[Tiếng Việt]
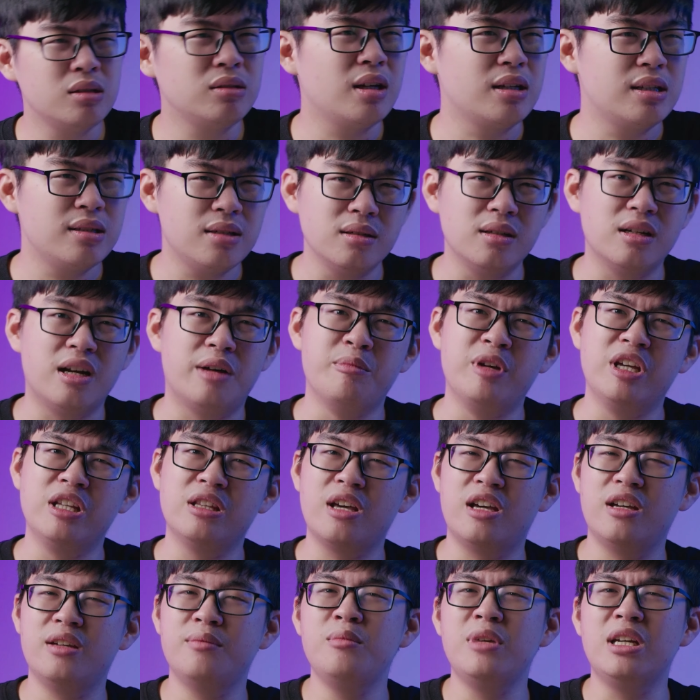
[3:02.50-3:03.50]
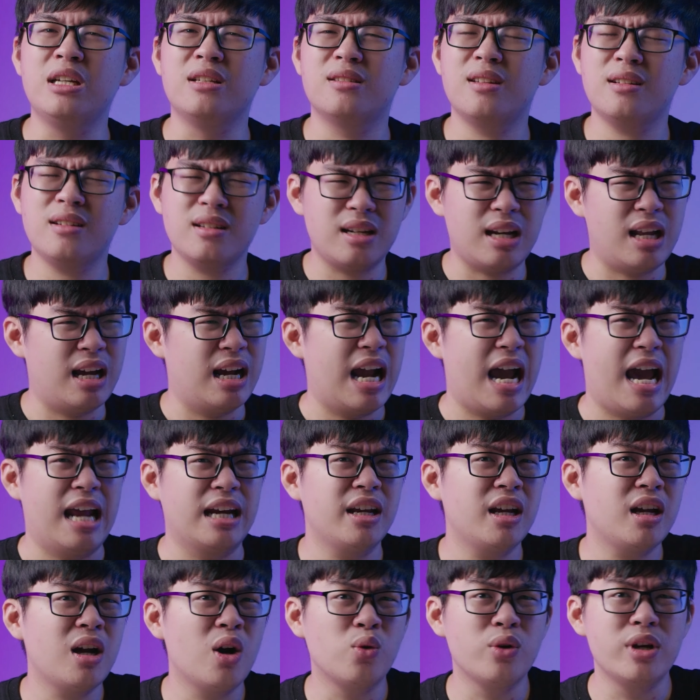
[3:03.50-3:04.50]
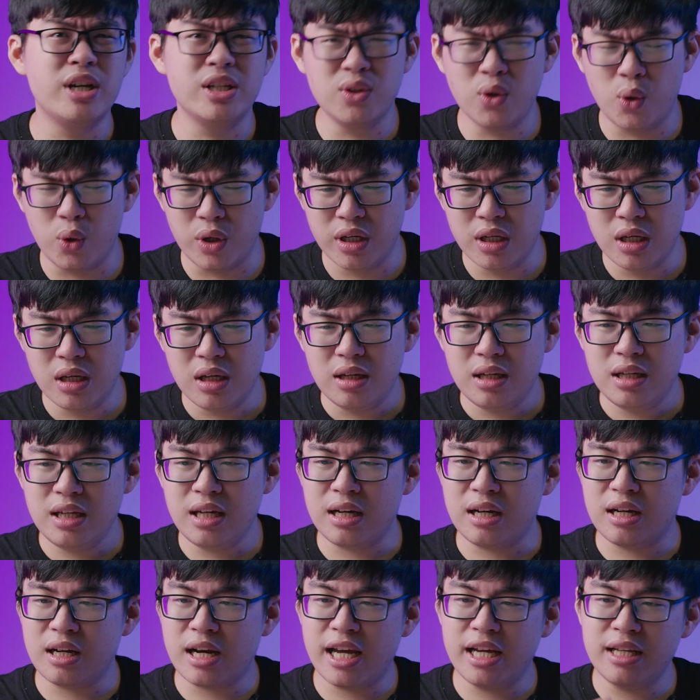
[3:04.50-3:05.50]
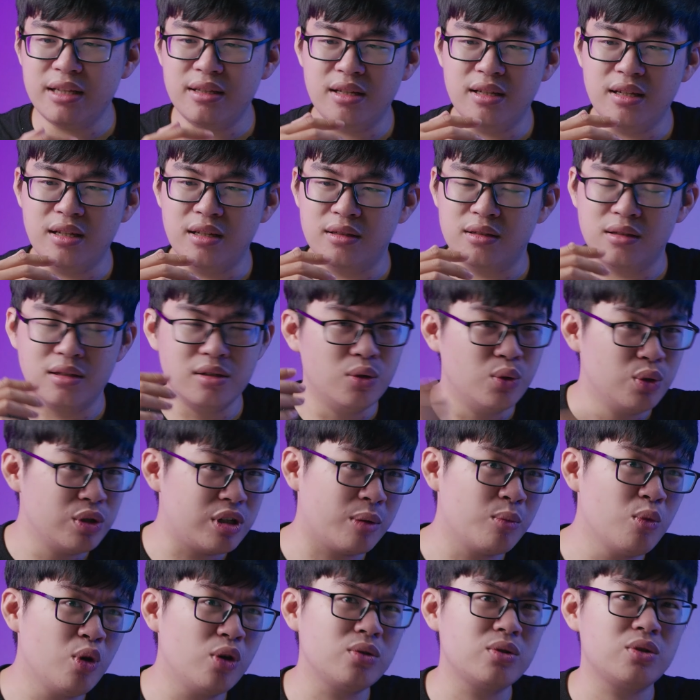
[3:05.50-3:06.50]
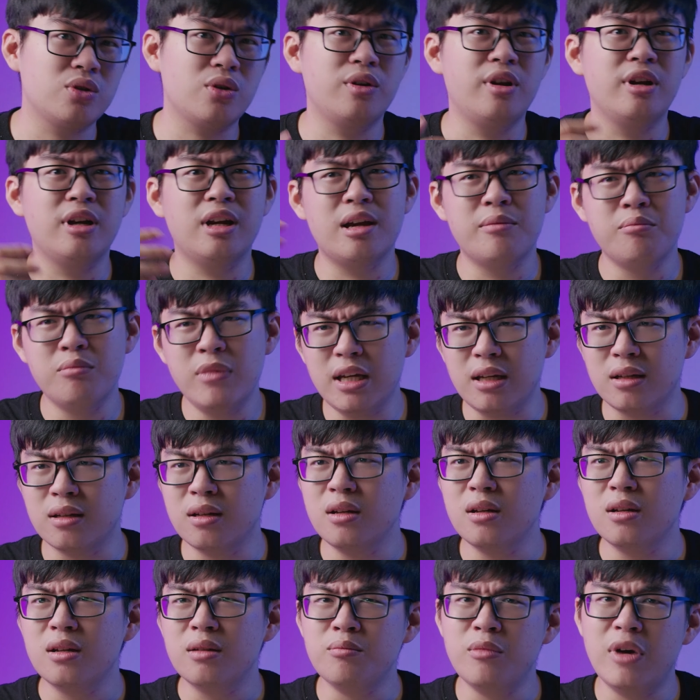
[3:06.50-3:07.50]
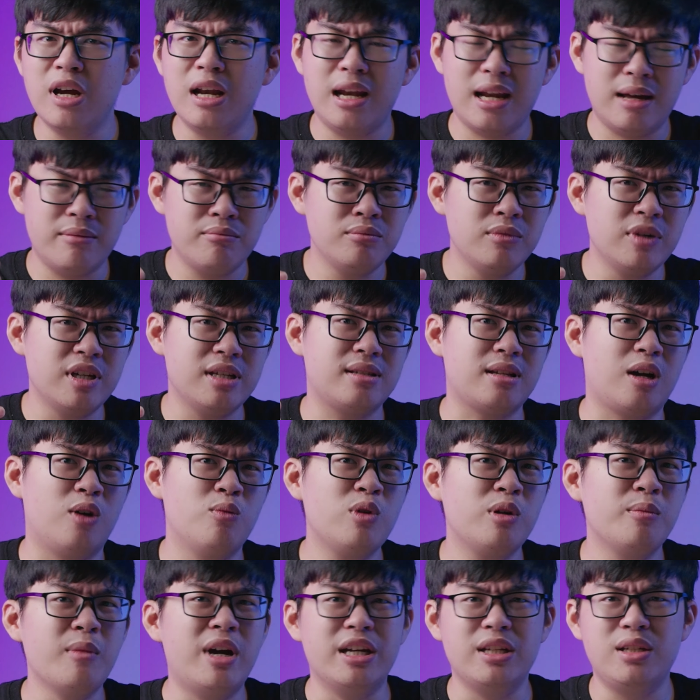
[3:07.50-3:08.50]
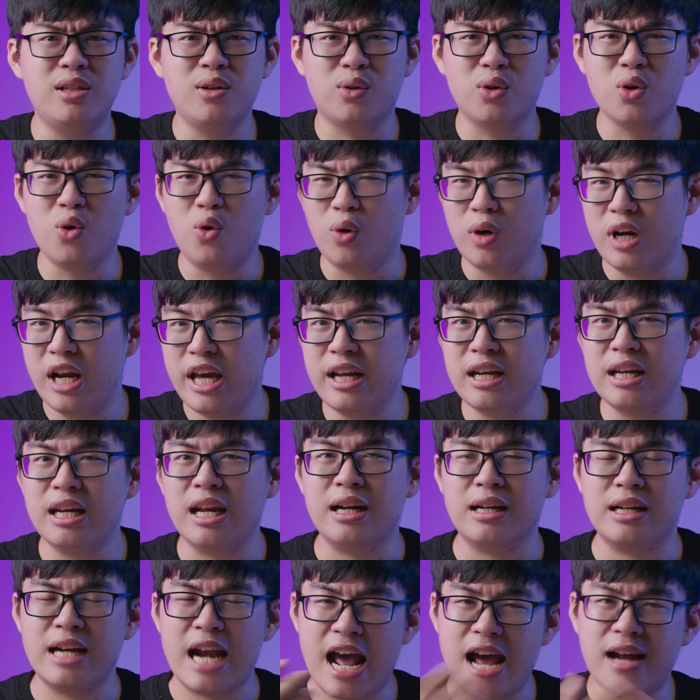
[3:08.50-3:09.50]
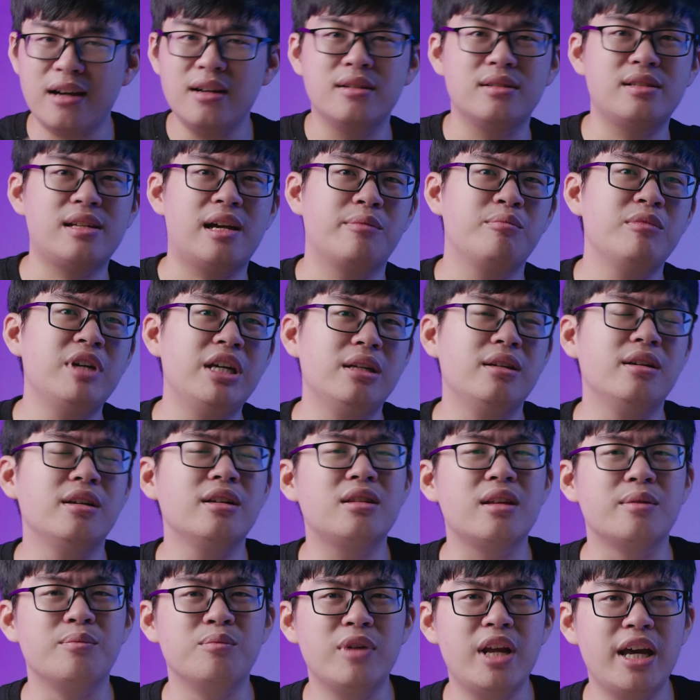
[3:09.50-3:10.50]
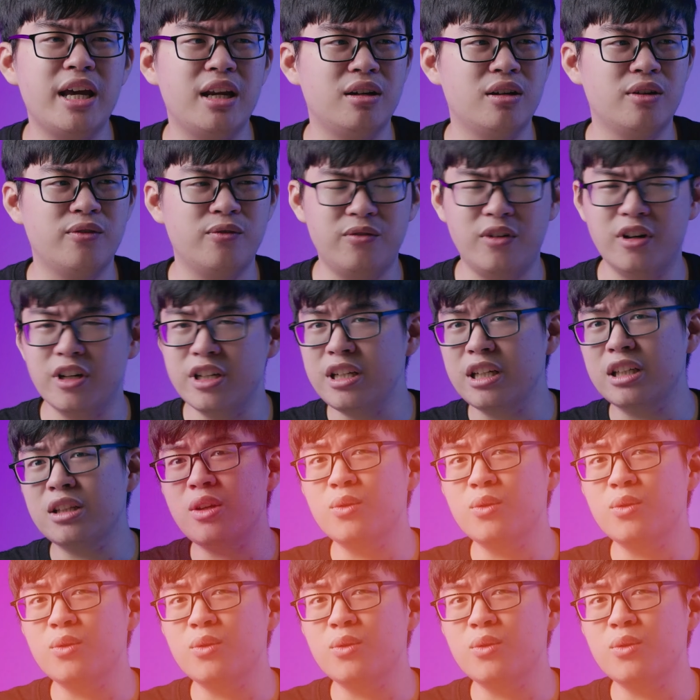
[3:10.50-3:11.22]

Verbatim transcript: chứ thật sự là mình thấy mình rất là ngán cái câu đấy rồi hiện nay thì từ Ultrabook cho đến gaming 15, 16, 17 triệu đổ lên là đã được trang bị những cái tấm nền với những